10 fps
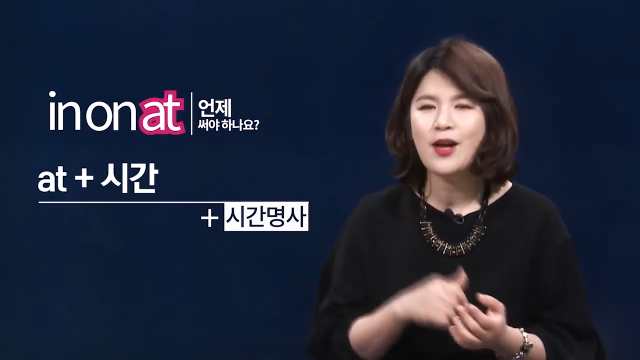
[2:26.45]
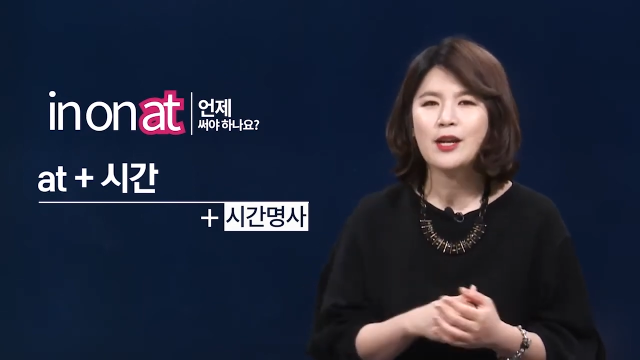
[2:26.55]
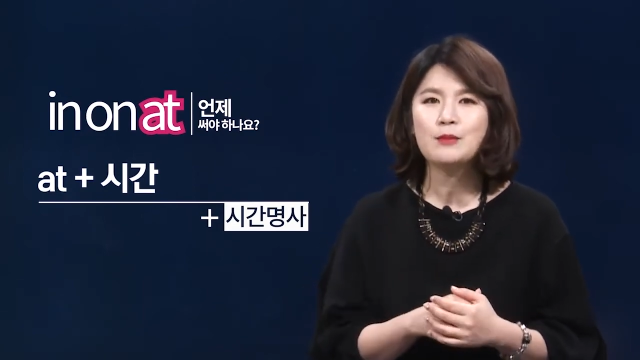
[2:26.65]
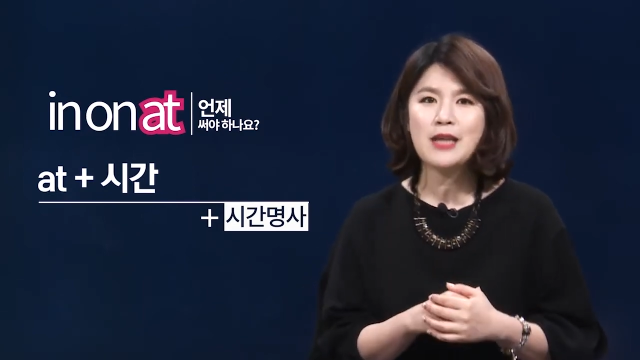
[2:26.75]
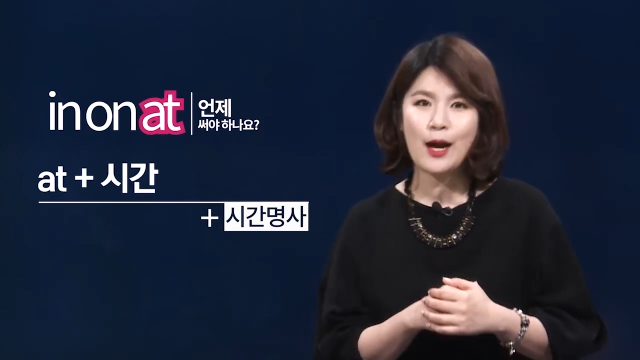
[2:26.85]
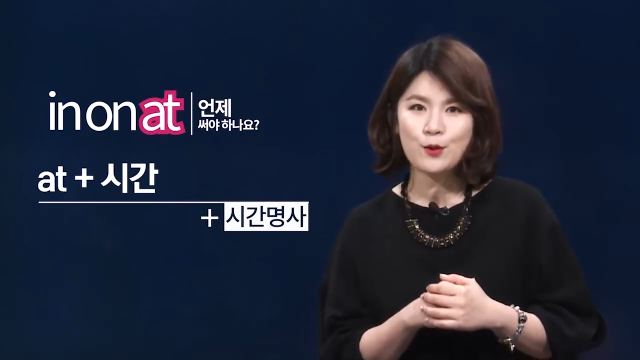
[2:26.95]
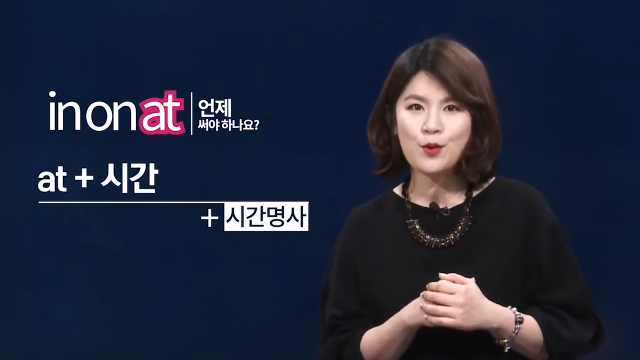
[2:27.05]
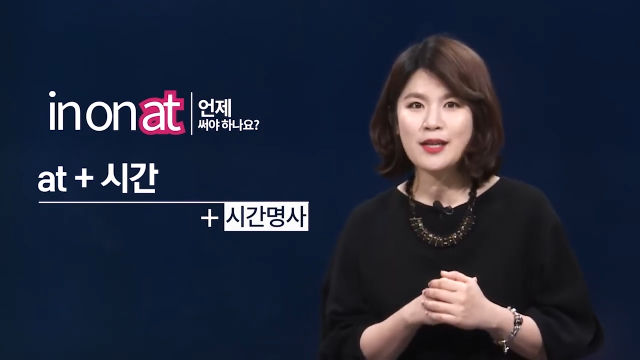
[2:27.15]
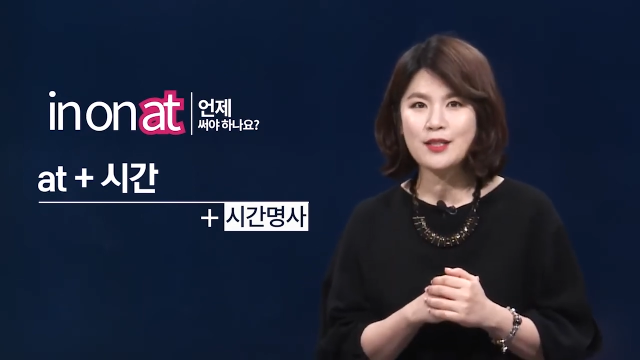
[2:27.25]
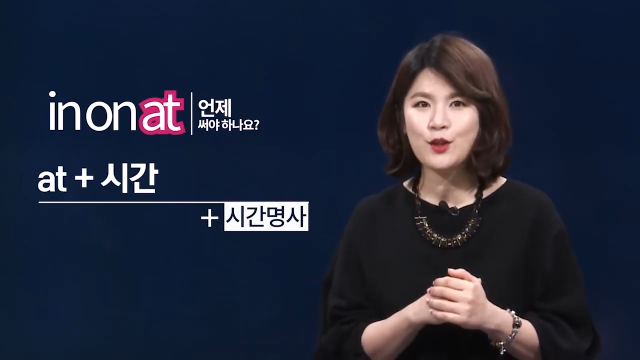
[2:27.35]
그럼 장소
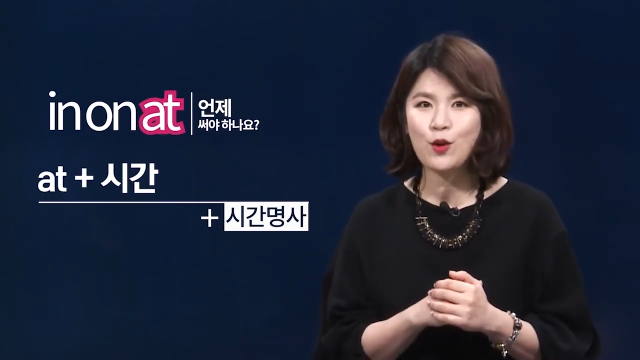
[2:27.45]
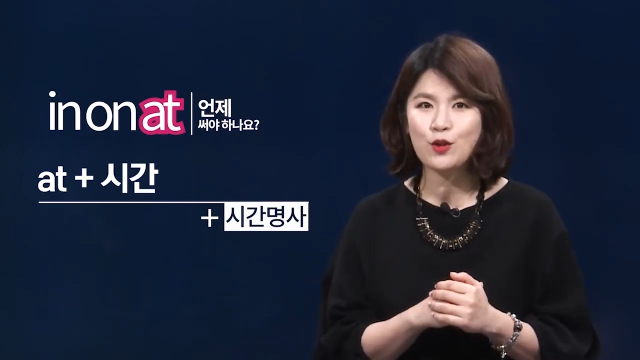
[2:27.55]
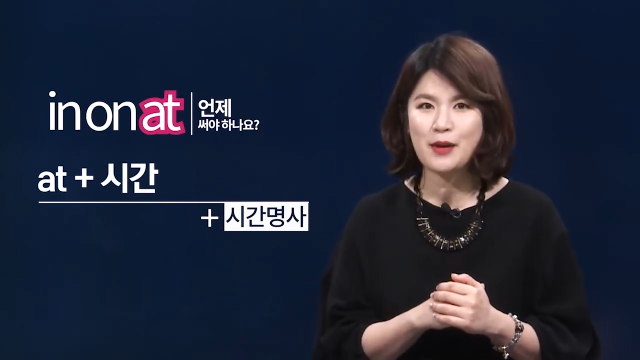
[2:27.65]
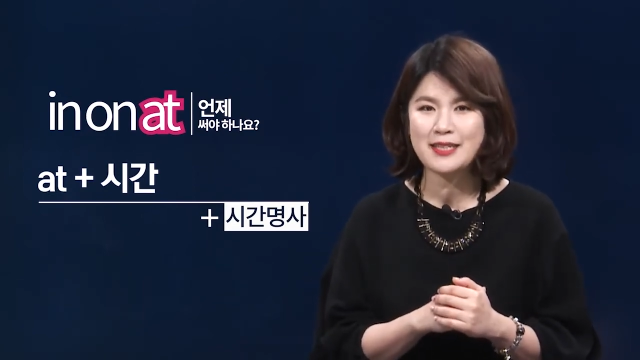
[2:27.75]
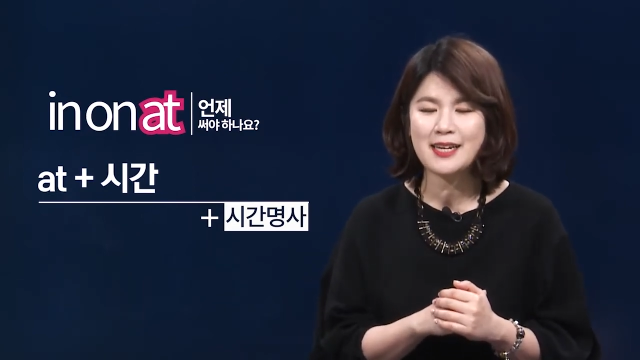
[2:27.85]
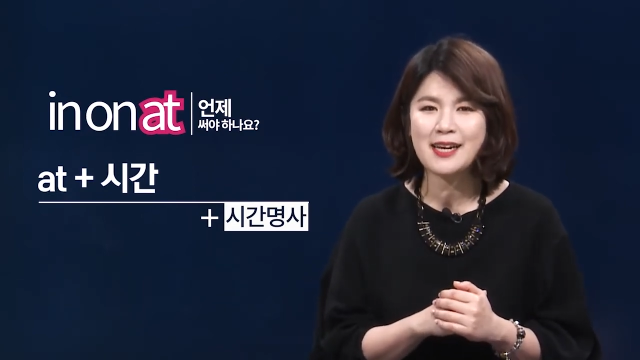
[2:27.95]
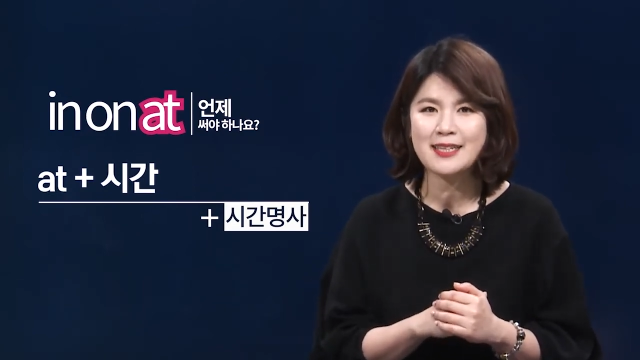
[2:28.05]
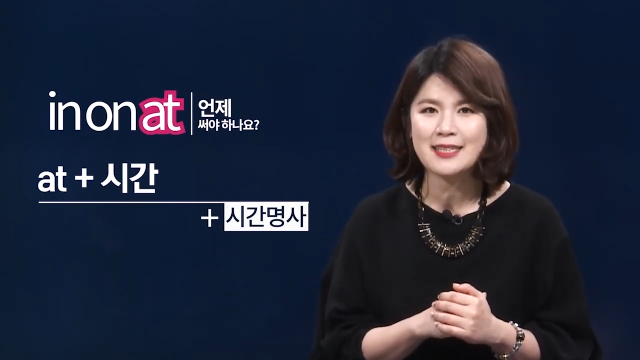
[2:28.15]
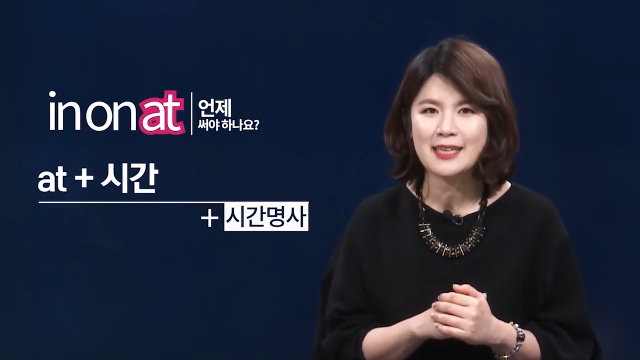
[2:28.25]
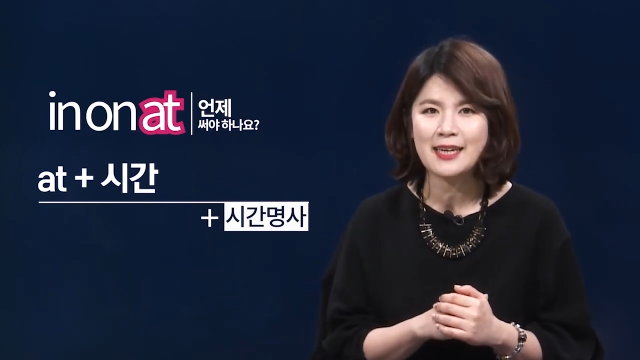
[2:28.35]
같은 경우도
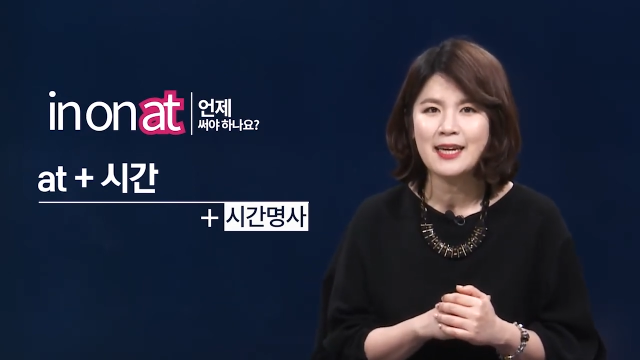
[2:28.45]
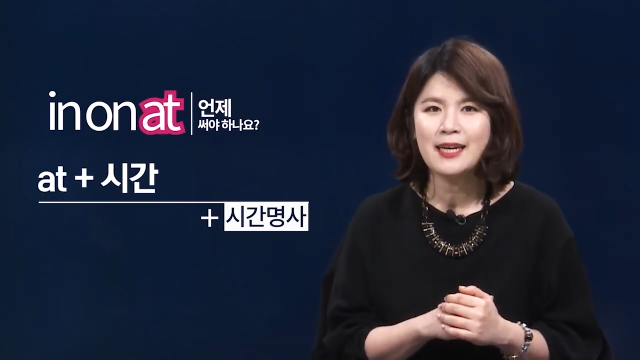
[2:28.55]
마찬가지.